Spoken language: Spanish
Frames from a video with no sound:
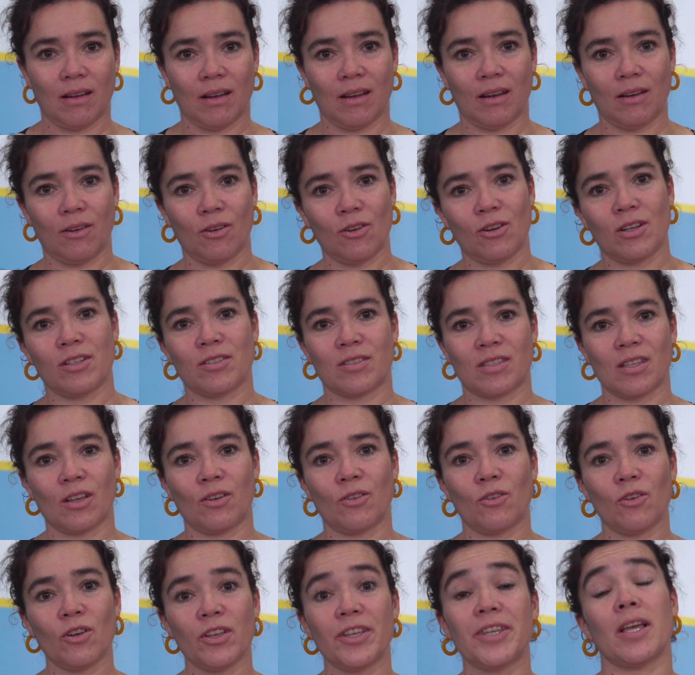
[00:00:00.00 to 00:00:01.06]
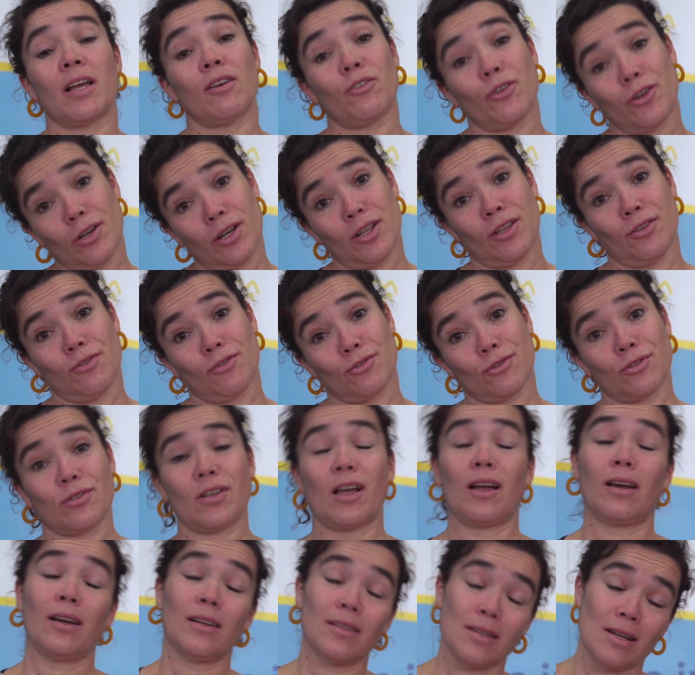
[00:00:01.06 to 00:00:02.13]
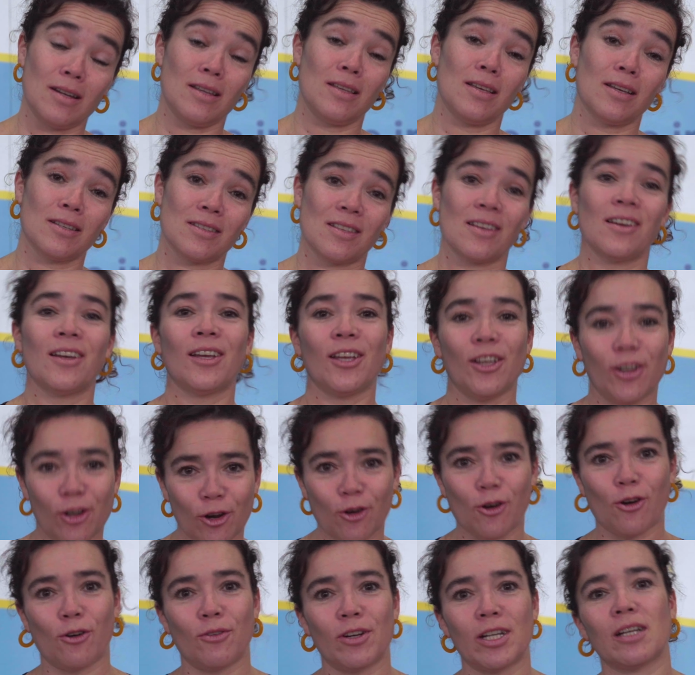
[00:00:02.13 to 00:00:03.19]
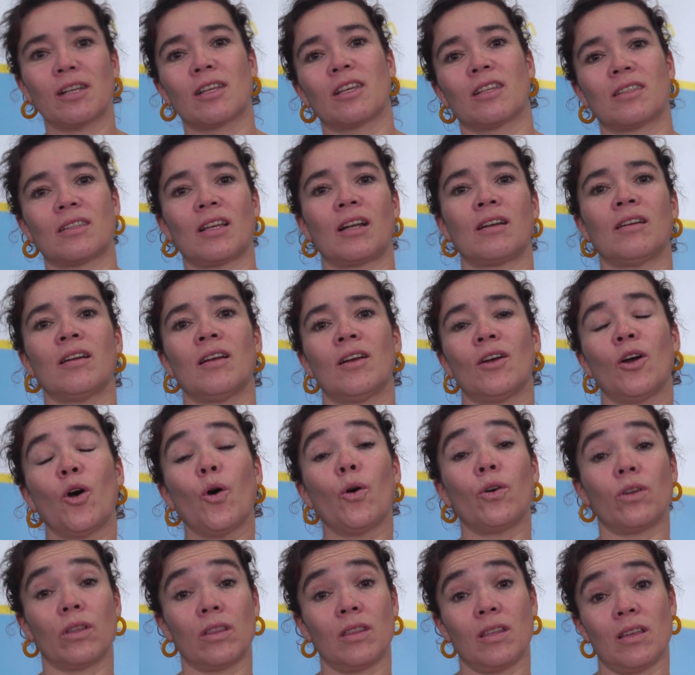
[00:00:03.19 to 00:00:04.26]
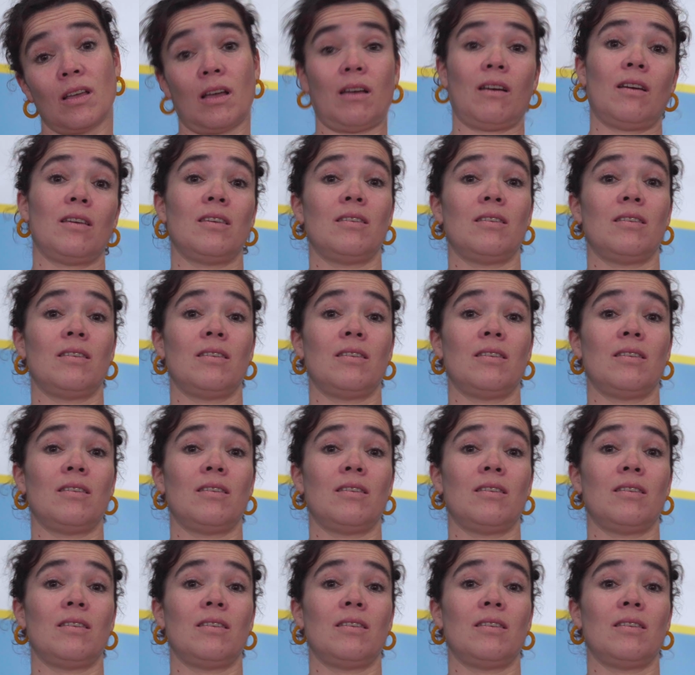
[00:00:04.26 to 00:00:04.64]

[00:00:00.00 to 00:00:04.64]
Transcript: en los liceos y a los niños, a las niñas y los jóvenes que están hoy día